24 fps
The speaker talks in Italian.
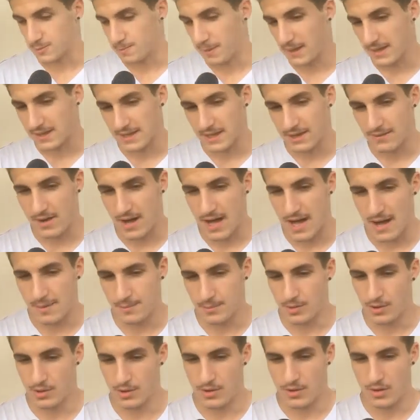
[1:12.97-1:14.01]

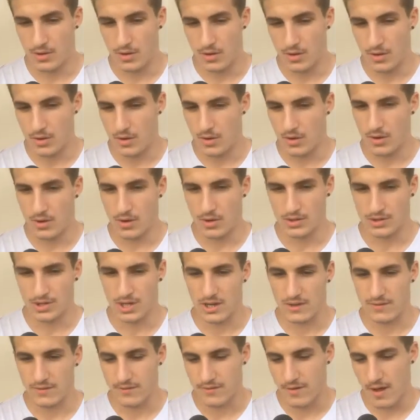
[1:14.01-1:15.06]
aspettavamo, ce
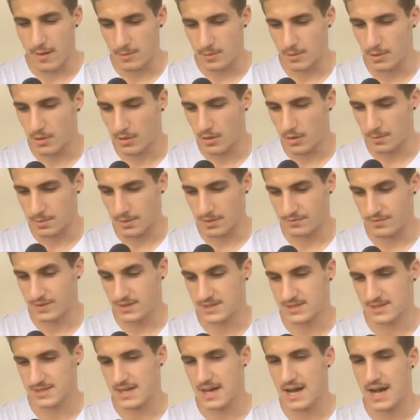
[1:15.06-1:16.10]
l'avevamo
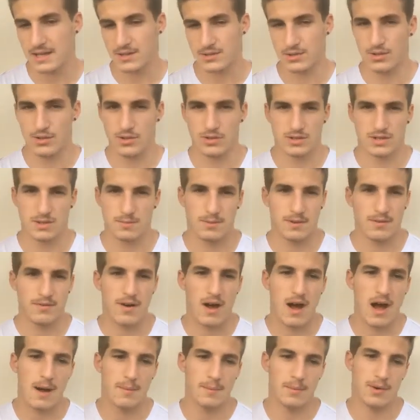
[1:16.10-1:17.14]
prefissato, lo
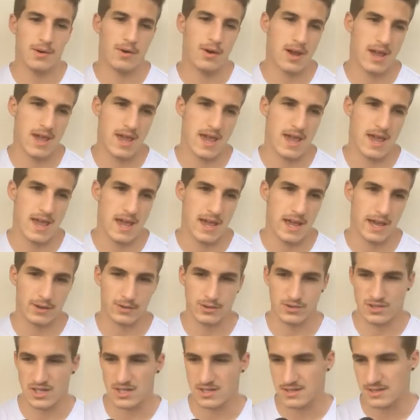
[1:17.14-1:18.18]
sapevamo e
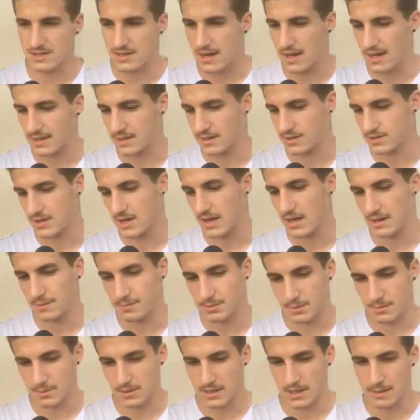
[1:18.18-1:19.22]
così è stata. Cioè, le
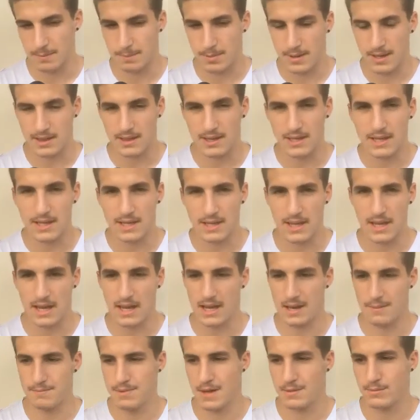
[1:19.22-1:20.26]
prime tre partite
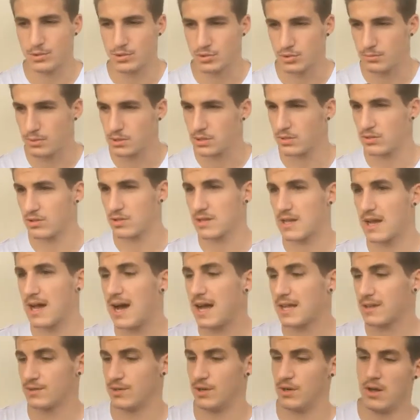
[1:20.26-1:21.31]
l'abbiamo subito
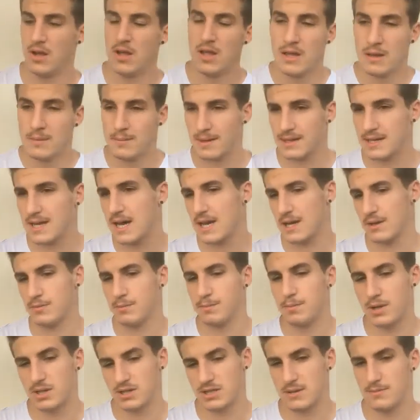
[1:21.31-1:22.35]
notato, magari un
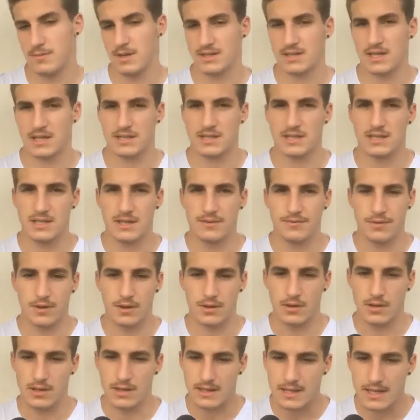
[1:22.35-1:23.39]
po' siamo andati in
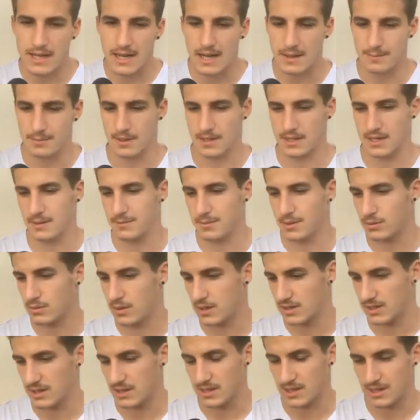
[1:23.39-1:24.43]
difficoltà perché
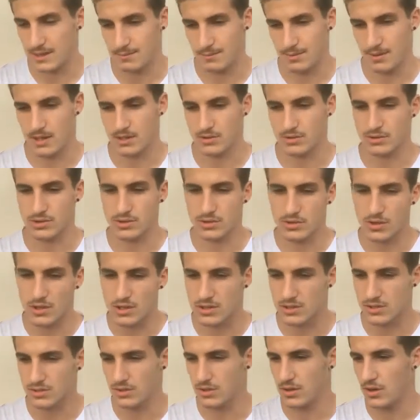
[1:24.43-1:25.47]
abituati al campionato
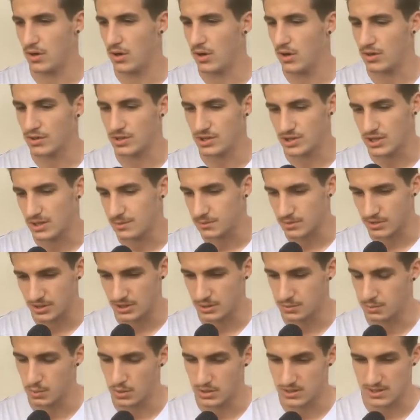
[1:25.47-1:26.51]
scorso diciamo che
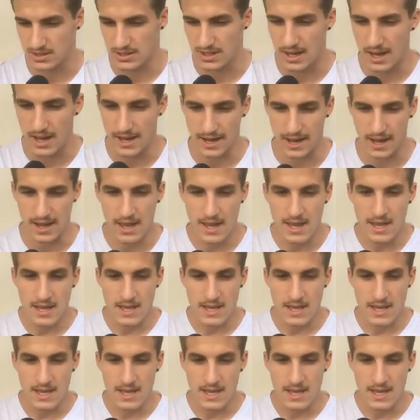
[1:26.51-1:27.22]
ci può stare.